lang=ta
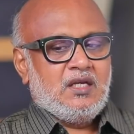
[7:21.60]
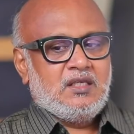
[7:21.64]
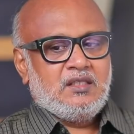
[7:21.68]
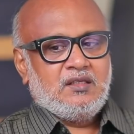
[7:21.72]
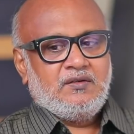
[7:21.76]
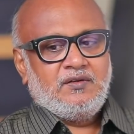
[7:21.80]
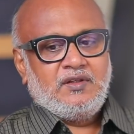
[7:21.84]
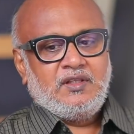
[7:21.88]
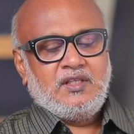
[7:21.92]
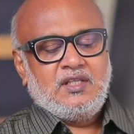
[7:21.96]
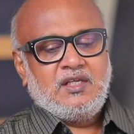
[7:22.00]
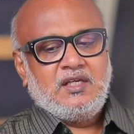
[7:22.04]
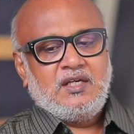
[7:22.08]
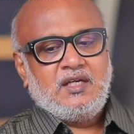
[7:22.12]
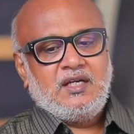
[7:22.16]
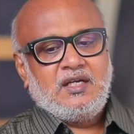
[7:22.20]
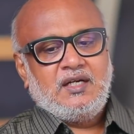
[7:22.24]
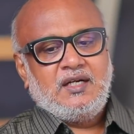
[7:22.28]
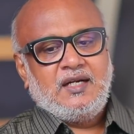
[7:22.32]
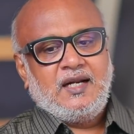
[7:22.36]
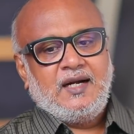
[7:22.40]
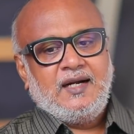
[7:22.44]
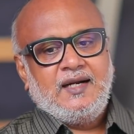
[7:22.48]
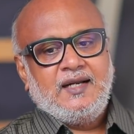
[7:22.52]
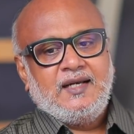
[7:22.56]
இது வந்து
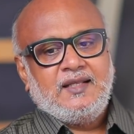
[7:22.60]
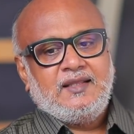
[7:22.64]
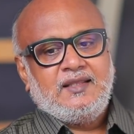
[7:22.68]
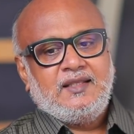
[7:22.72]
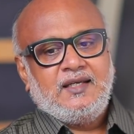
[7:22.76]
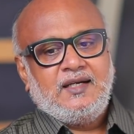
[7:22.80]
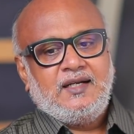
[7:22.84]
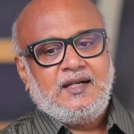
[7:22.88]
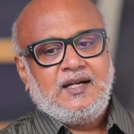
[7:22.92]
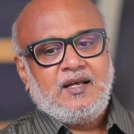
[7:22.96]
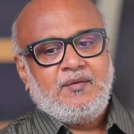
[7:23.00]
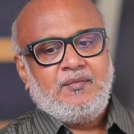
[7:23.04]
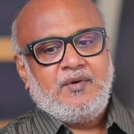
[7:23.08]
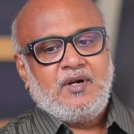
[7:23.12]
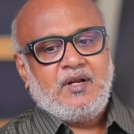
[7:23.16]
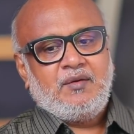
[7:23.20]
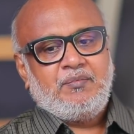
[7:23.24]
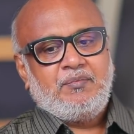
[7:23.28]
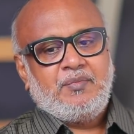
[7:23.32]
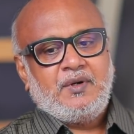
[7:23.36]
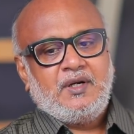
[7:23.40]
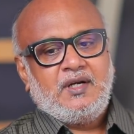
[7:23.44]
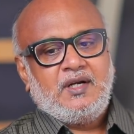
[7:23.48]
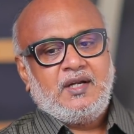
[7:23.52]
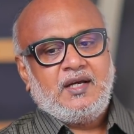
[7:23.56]
நன்கு
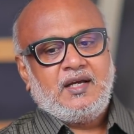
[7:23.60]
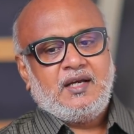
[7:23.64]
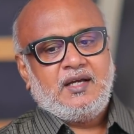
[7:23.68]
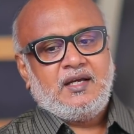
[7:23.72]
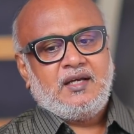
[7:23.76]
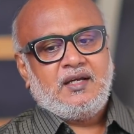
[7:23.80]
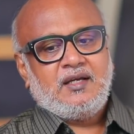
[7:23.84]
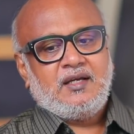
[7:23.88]
திட்டமிடப்பட்ட